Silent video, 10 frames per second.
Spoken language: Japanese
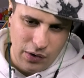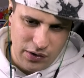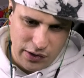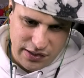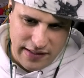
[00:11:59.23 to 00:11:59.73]

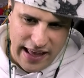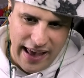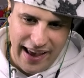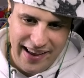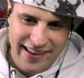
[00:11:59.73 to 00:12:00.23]
翻弄する
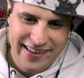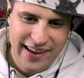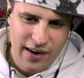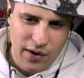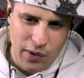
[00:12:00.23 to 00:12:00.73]
ね
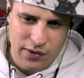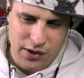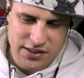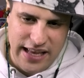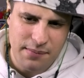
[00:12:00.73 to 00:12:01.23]
翻
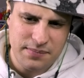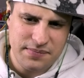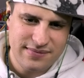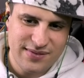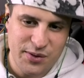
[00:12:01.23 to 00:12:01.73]
弄して
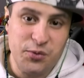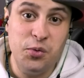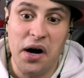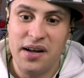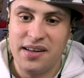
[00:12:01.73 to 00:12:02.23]

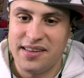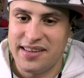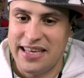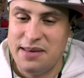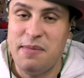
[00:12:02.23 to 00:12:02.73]

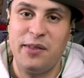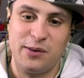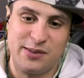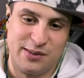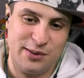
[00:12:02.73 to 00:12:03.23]
今
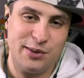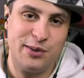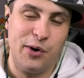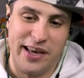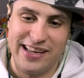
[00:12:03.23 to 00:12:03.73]
の
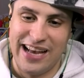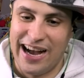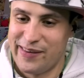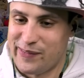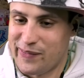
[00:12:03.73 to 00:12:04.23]
鋭い
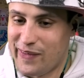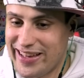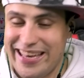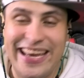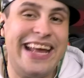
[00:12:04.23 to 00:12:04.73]
眼
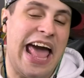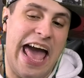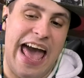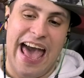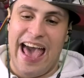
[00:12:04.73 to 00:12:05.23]
光いいね